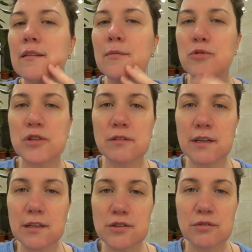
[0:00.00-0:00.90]
Муж
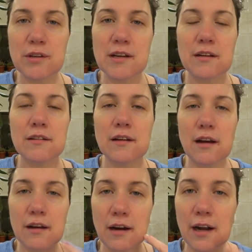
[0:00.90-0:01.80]
говорит, что я
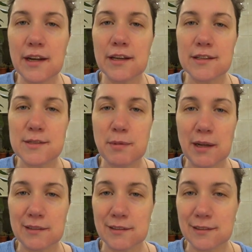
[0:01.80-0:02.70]
орехи
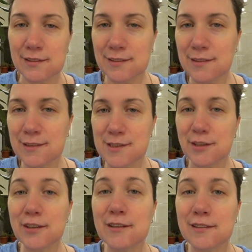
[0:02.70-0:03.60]
спрятала,
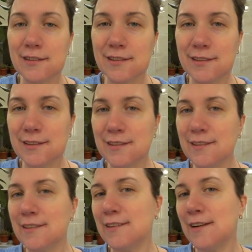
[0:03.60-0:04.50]
заныкала,
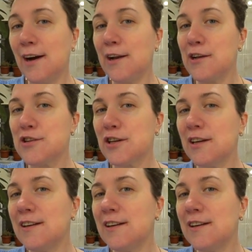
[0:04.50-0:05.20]
орешки.